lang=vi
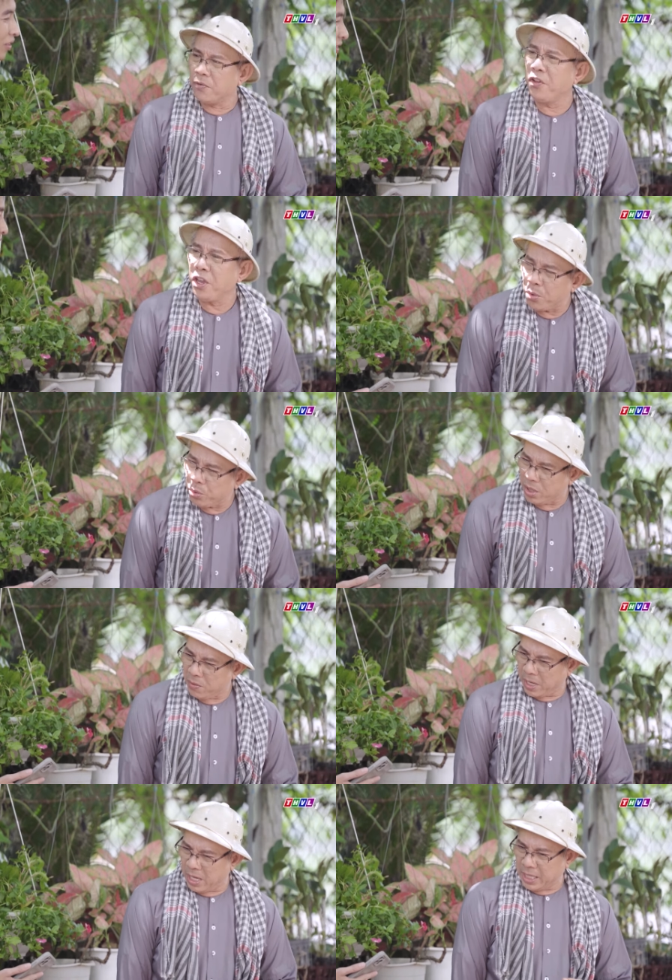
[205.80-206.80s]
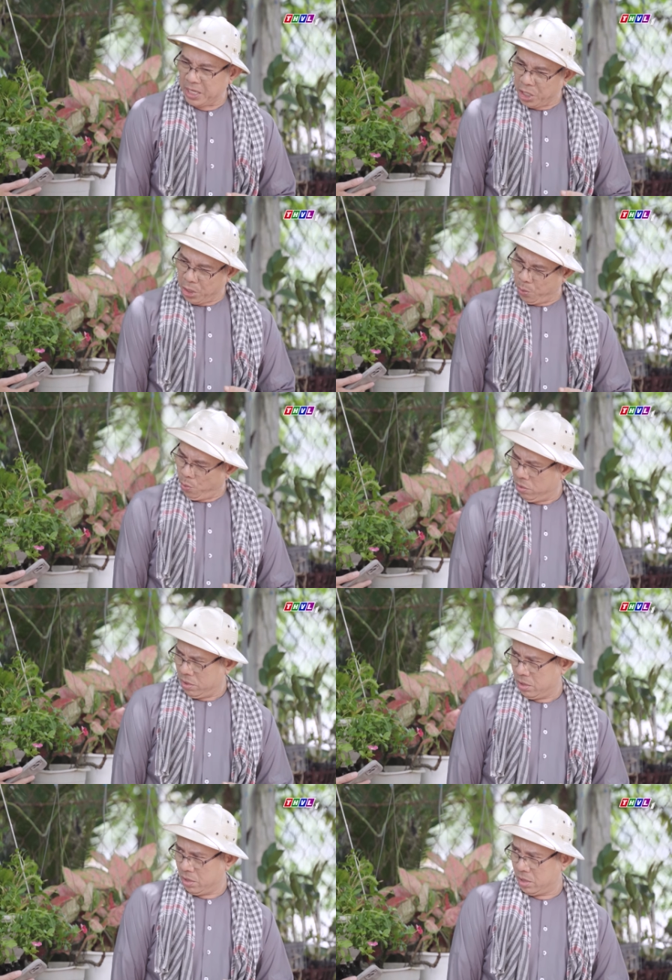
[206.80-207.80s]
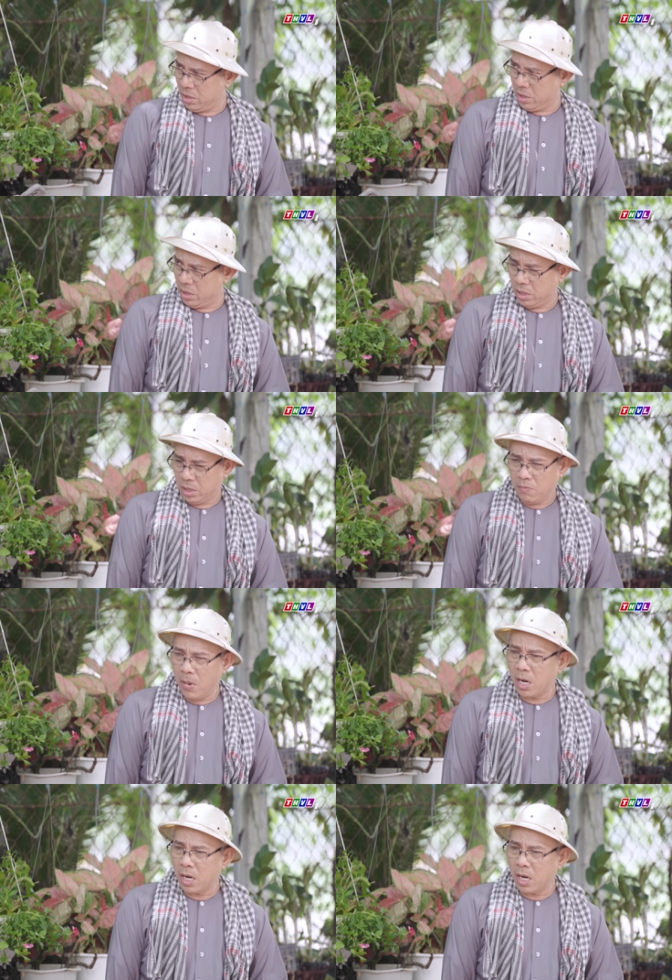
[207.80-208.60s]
cái view chứ không phải là cái view ồ ba cũng biết nữa hả